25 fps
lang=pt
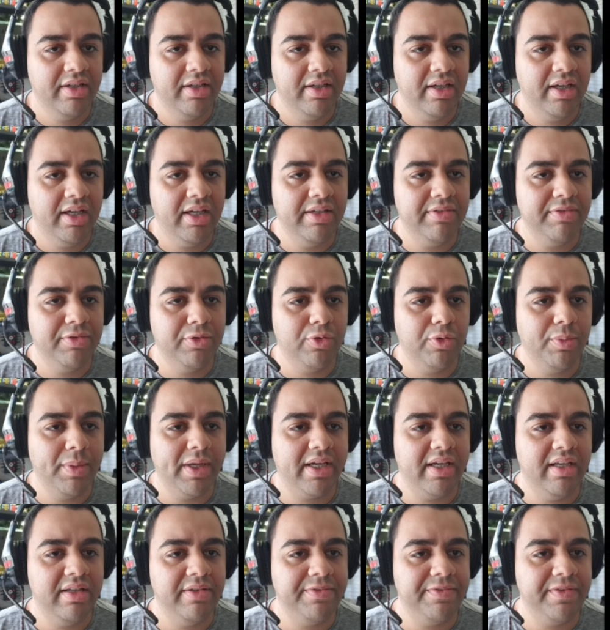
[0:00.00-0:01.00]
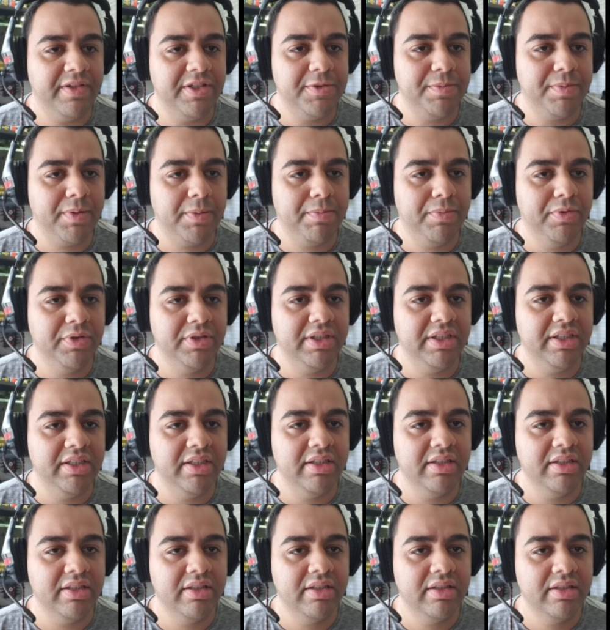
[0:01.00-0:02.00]
Aí viu como é que ele fez pra
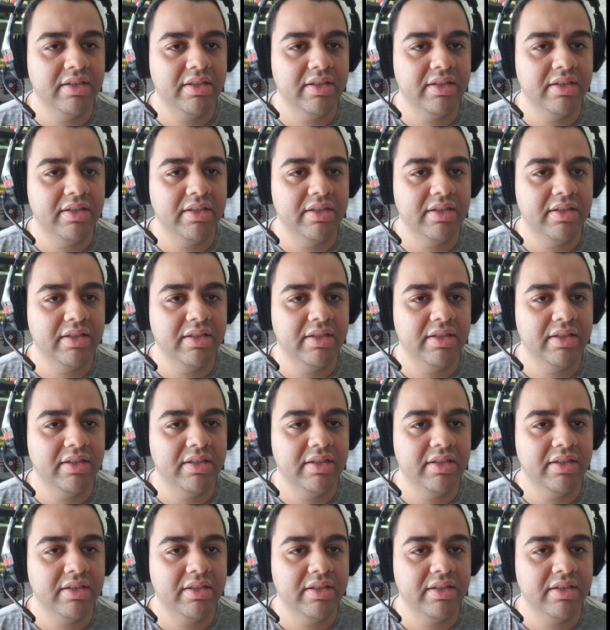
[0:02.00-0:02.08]
poder...